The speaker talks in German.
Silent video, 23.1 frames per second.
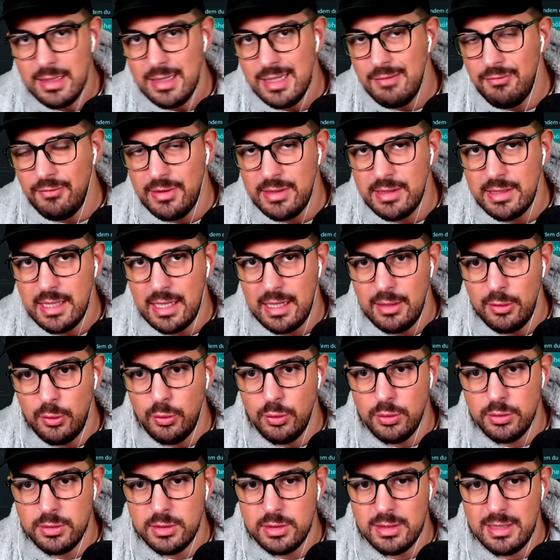Inventar
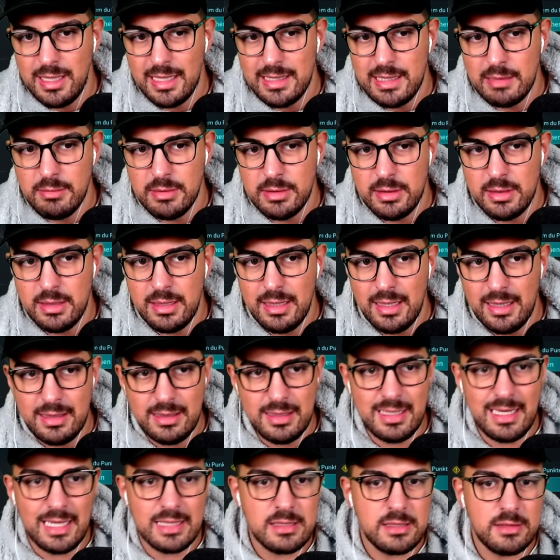und kann damit direkt
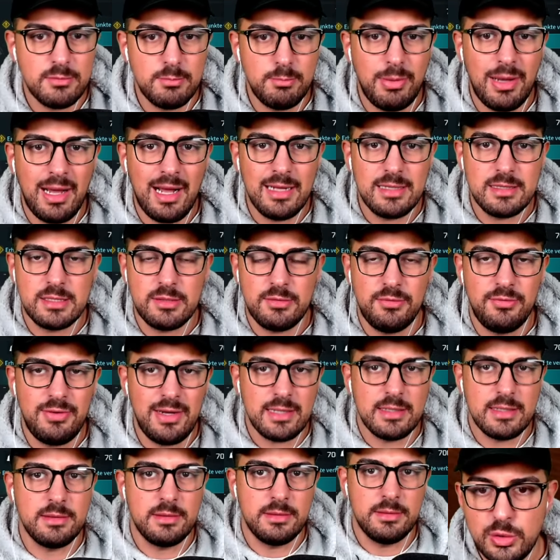die ganzen Pals
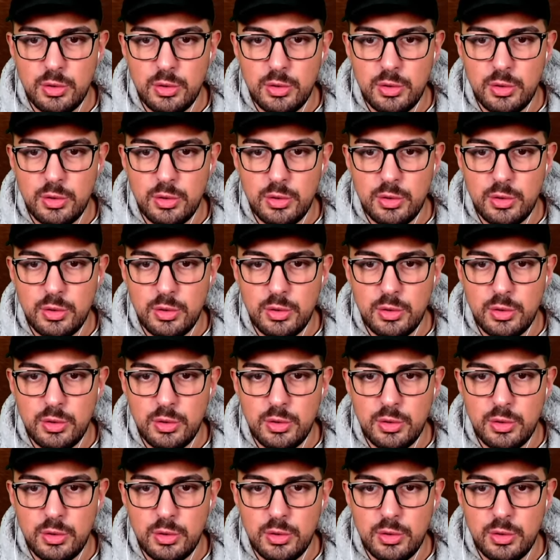fangen.